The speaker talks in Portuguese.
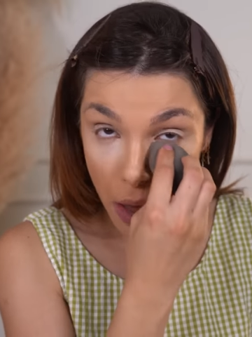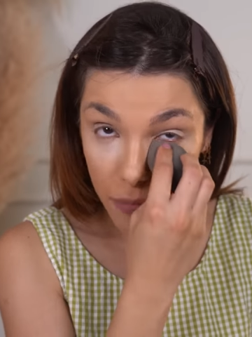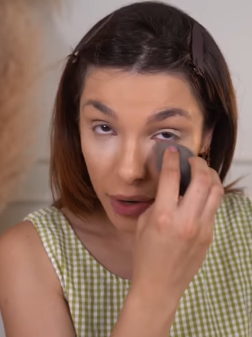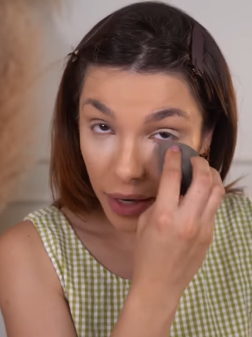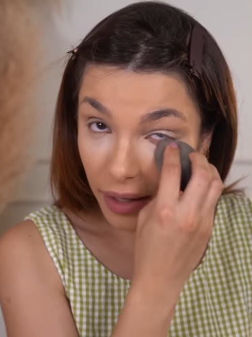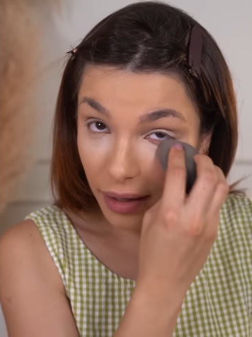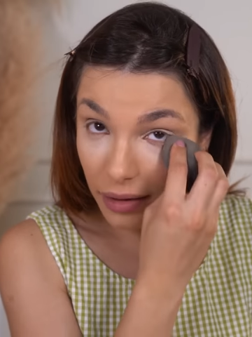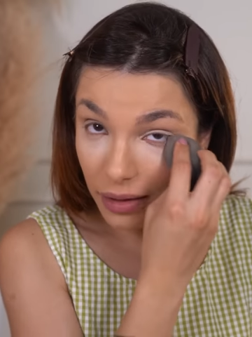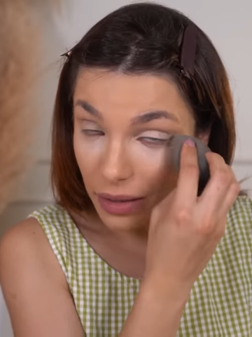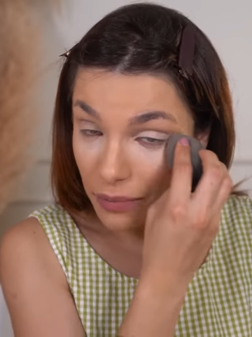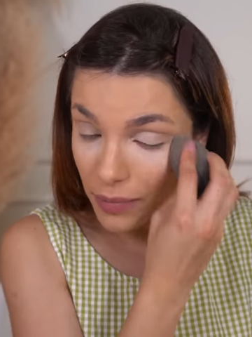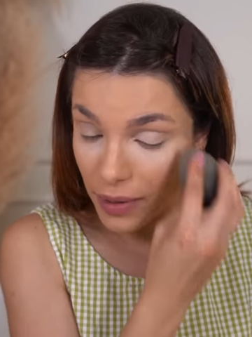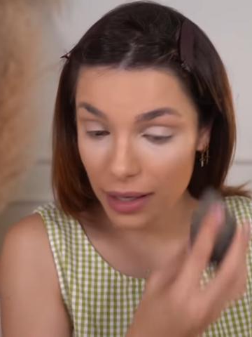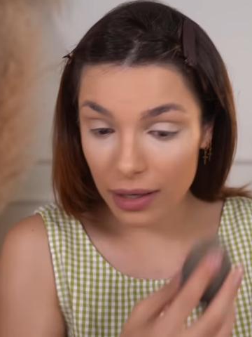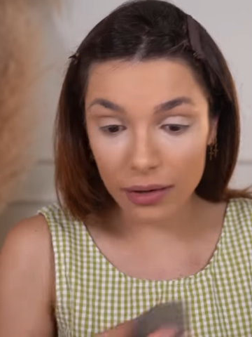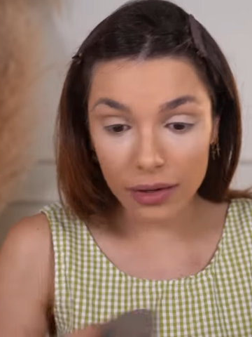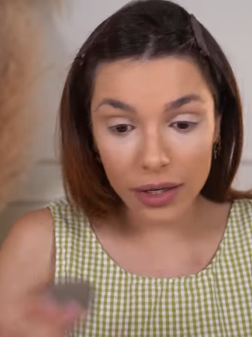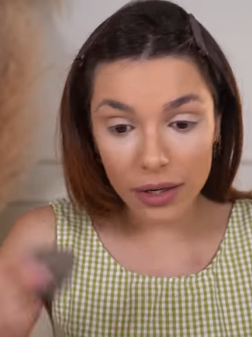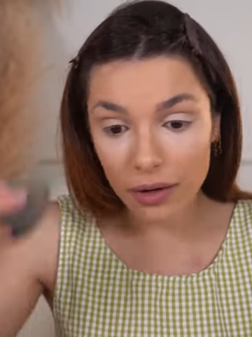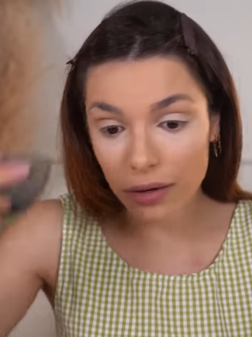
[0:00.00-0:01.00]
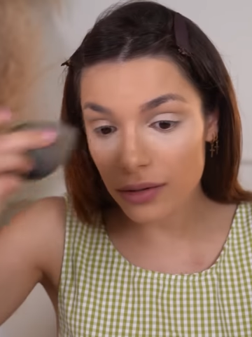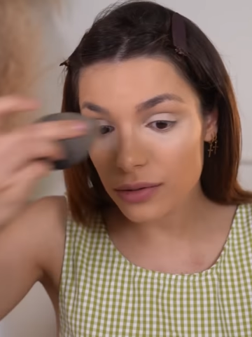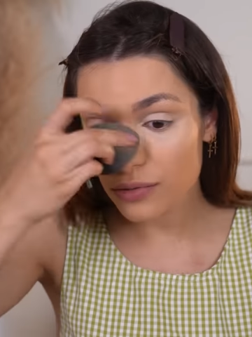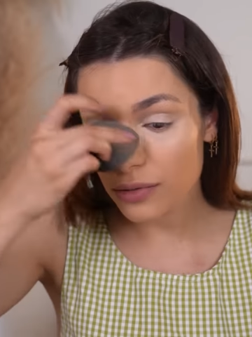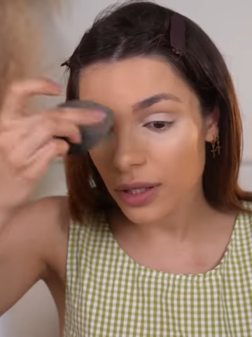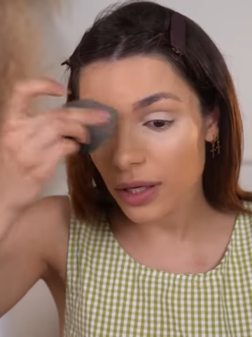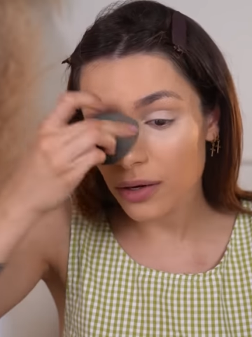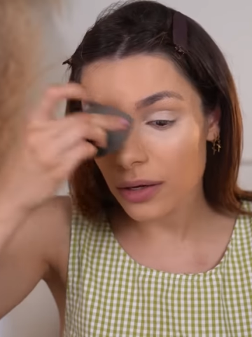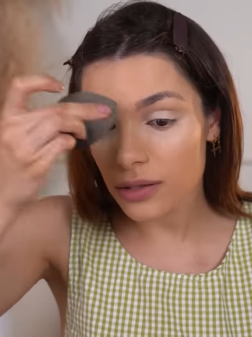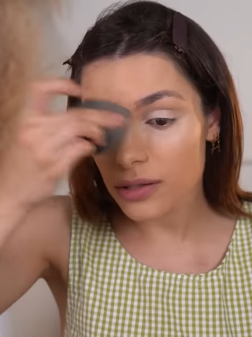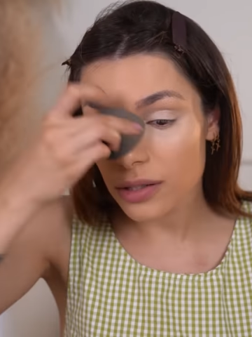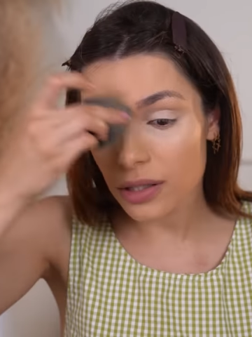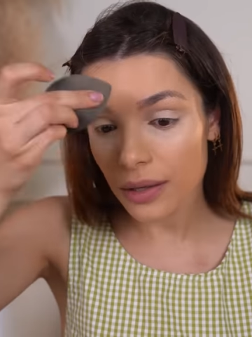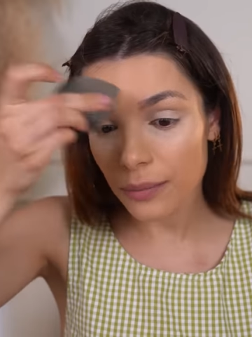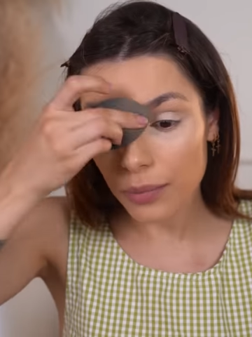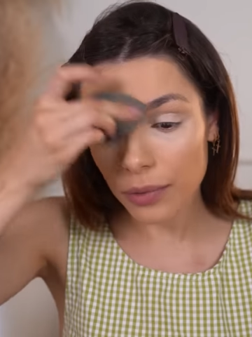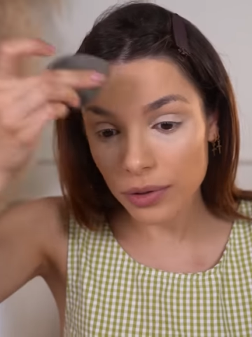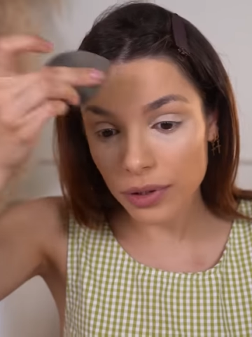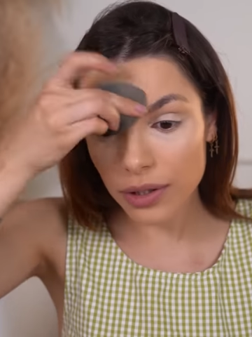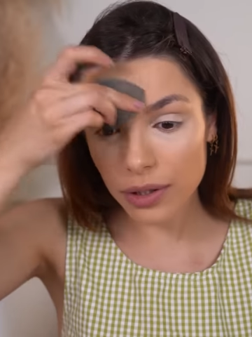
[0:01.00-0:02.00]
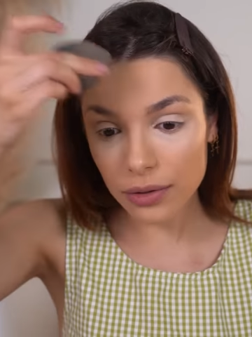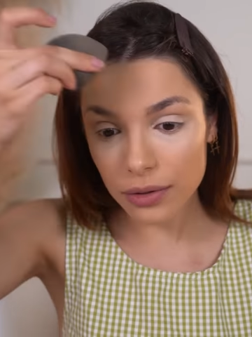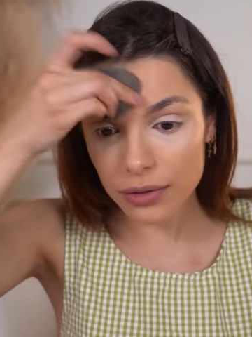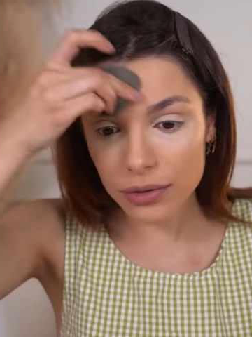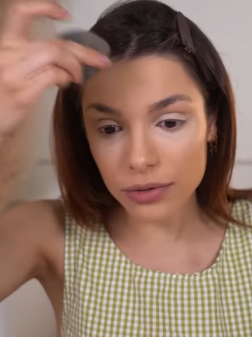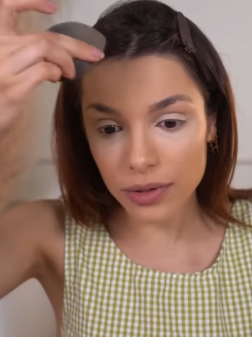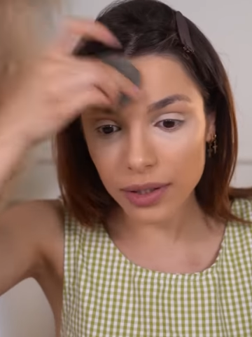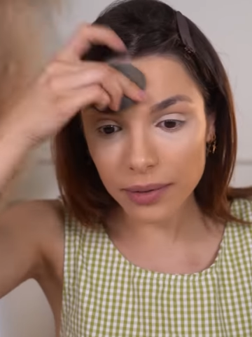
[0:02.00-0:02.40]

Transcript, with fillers: Pra quem tem pele oleosa, o negocinho é poderoso,